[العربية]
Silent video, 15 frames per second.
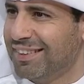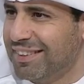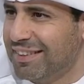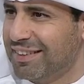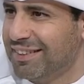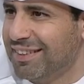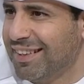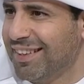
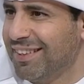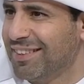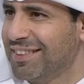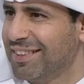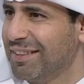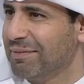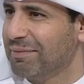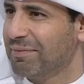شو عبالكم
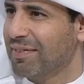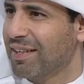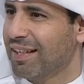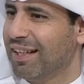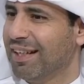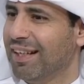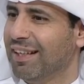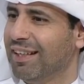تسمعون
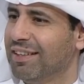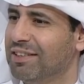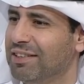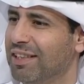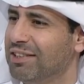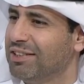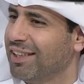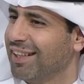
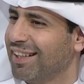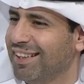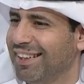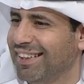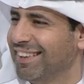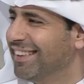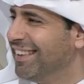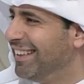شيء شرقي اكيد